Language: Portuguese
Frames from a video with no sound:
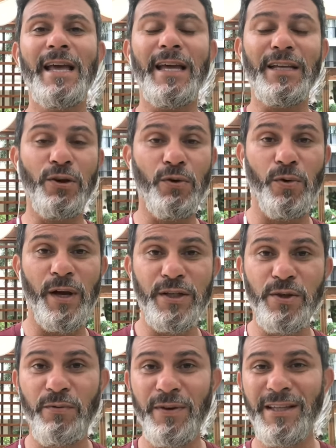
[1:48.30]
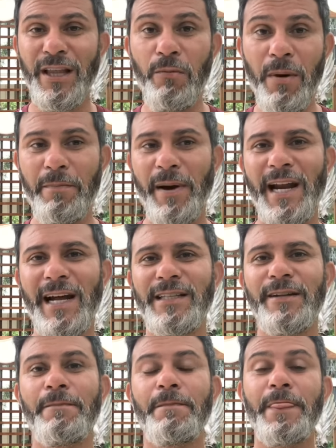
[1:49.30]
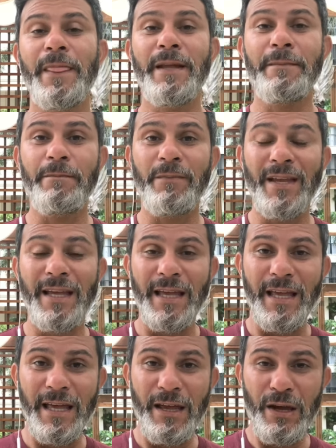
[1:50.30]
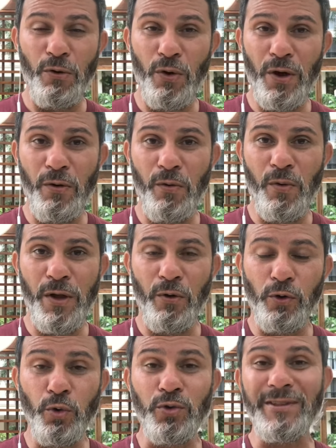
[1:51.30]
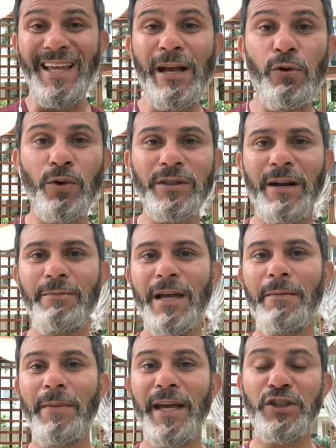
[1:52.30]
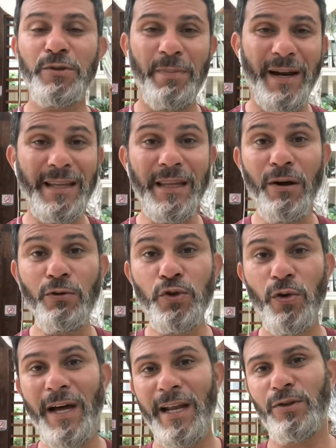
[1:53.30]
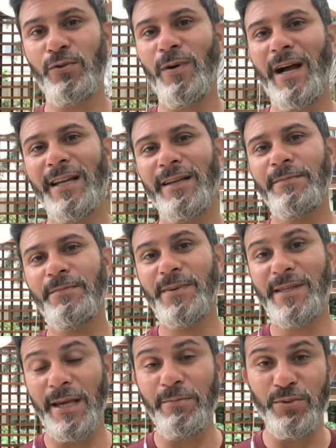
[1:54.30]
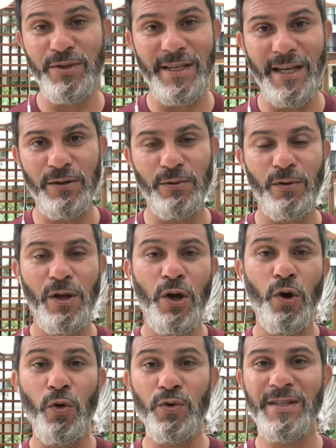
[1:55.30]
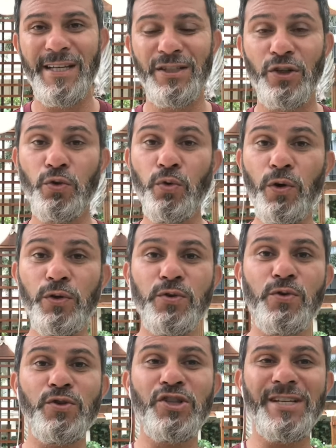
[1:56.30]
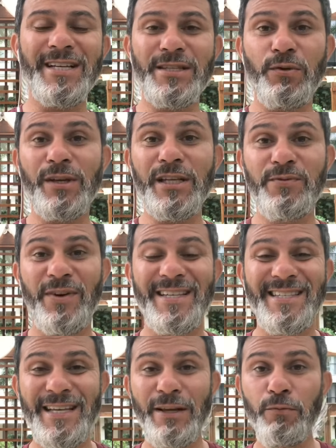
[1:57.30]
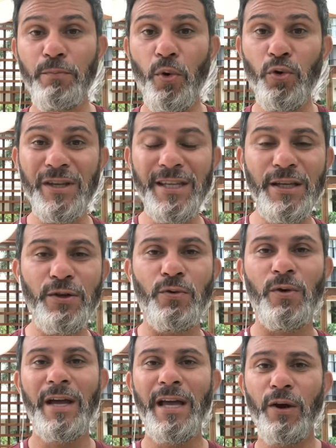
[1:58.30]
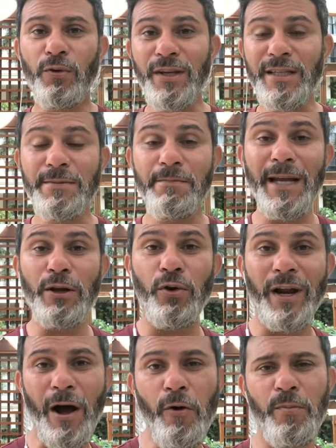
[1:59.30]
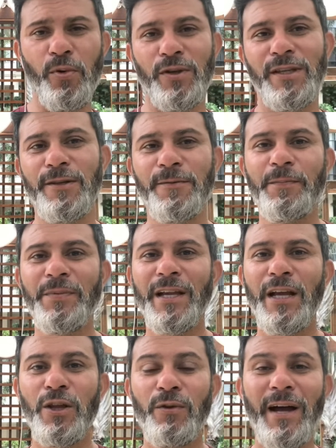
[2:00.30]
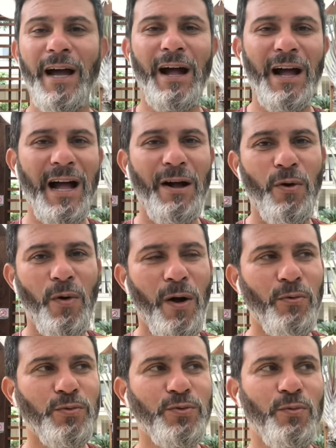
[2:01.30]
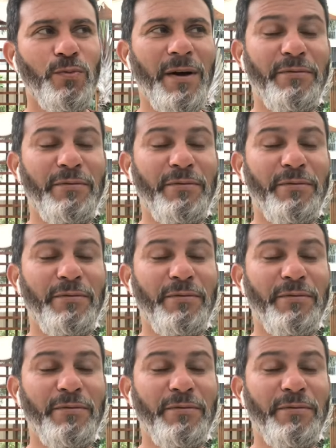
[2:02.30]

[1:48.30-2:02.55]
em que eu resolvi dar uma parada. Eu, eu, eu lutei contra a minha mente para não jogar a toalha 100%. Ou seja, todos os dias eu quis fazer um pouquinho, eu quis melhorar um pouquinho. Não é? há, há, há um, uma